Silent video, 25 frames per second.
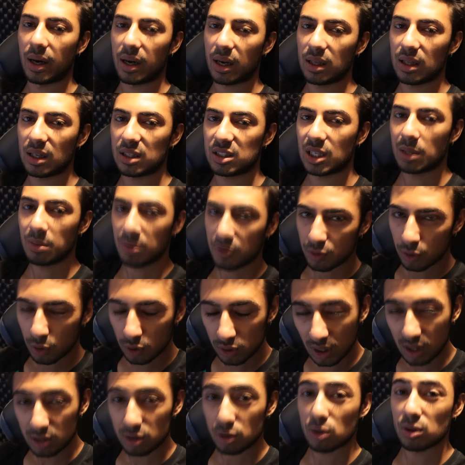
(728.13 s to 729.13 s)
Arkadaşlar bir
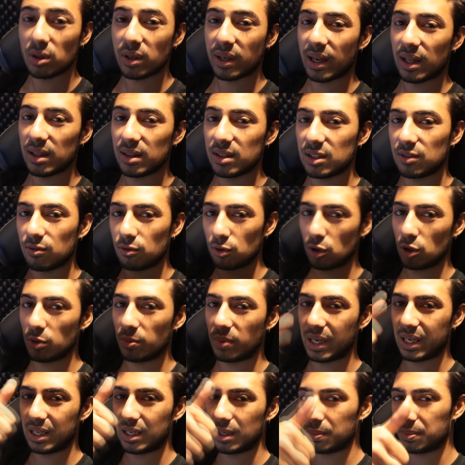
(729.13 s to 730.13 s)
videonun daha sonuna geldik.
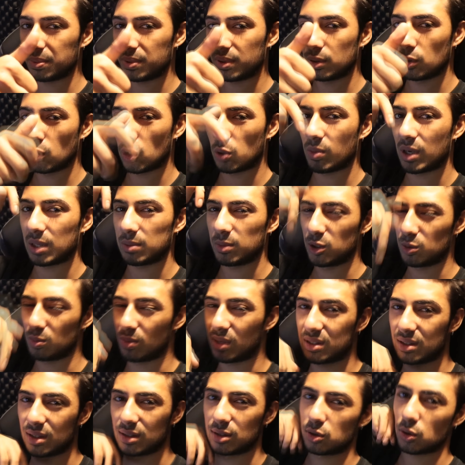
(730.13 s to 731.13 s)
Videoyu beğenip yorum atmayı
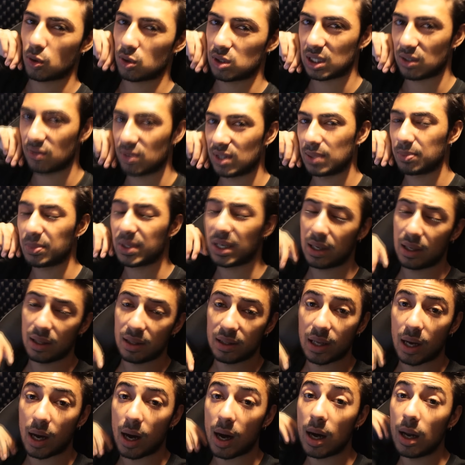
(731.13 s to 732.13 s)
unutmazsanız çok sevinirim.
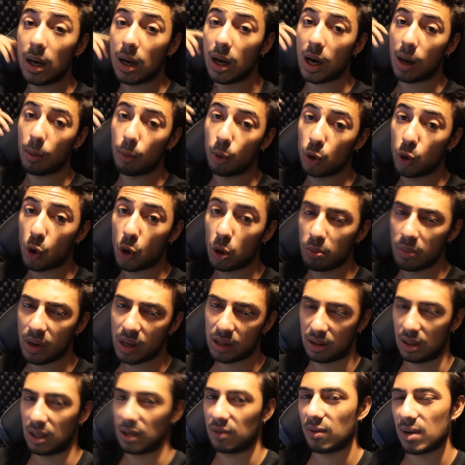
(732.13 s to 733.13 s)
Kanala da hala abone
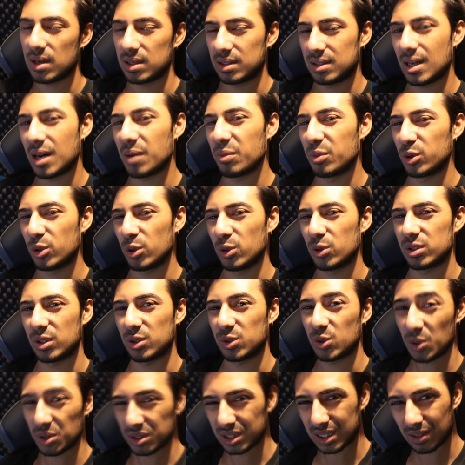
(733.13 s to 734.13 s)
olmayanlar varsa abone
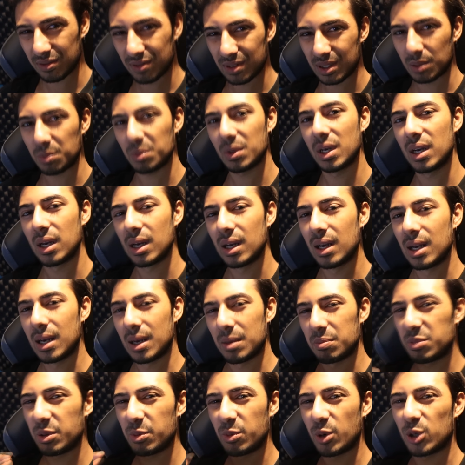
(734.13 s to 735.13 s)
olursa çok sevinirim.
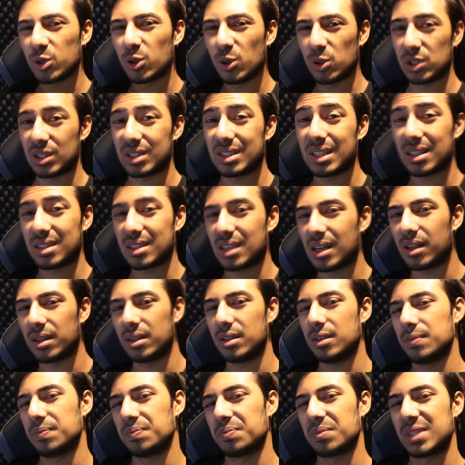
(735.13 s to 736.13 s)
1 milyon olacağız az
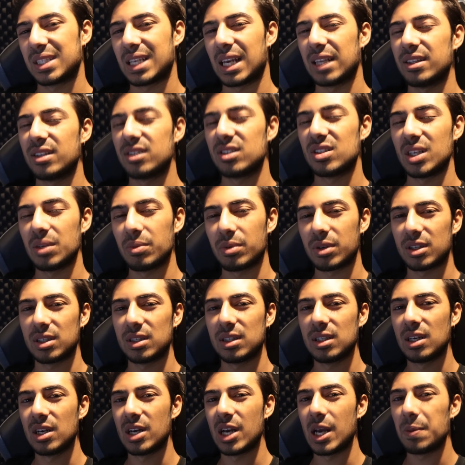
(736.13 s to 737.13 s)
kaldı. Kendinize iyi
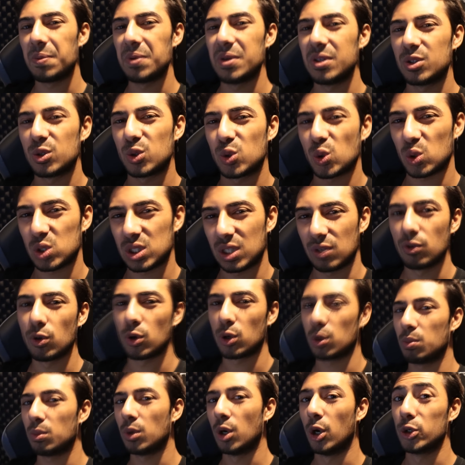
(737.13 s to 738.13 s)
bakın. Hepinizi çok
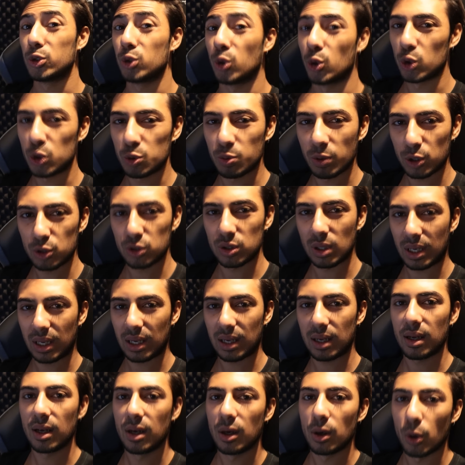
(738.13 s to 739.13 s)
seviyorum. Görüşmek
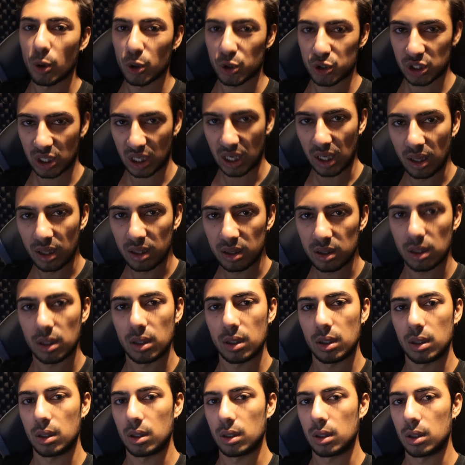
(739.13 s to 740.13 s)
üzere. Hoşçakalın.
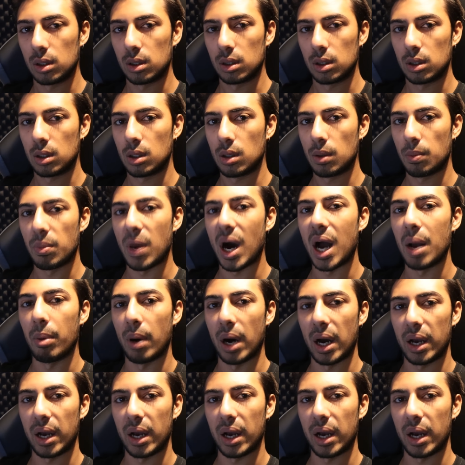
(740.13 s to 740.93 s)
Bay